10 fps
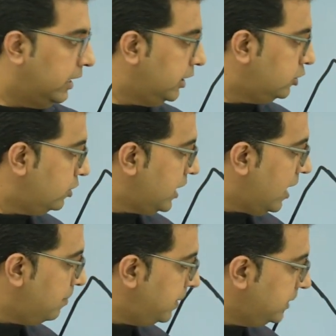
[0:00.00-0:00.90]
एक तो
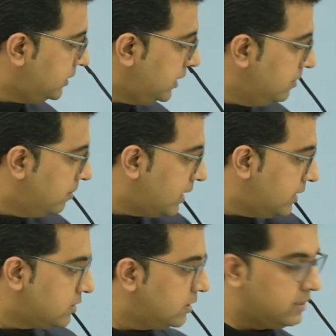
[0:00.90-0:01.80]
यहां पे तीन बार
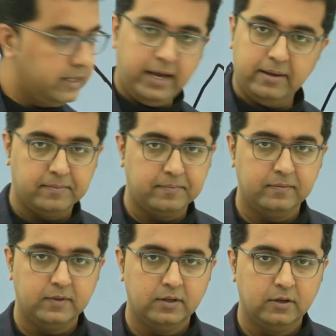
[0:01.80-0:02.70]
रेस्टेंस लिया है
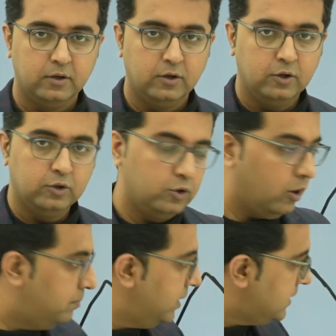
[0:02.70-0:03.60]
तो
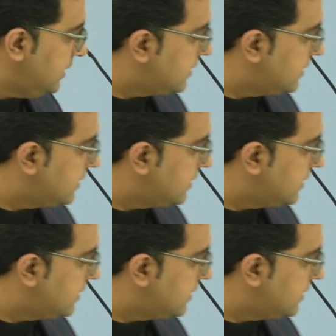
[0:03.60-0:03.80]
ऑब्वियसली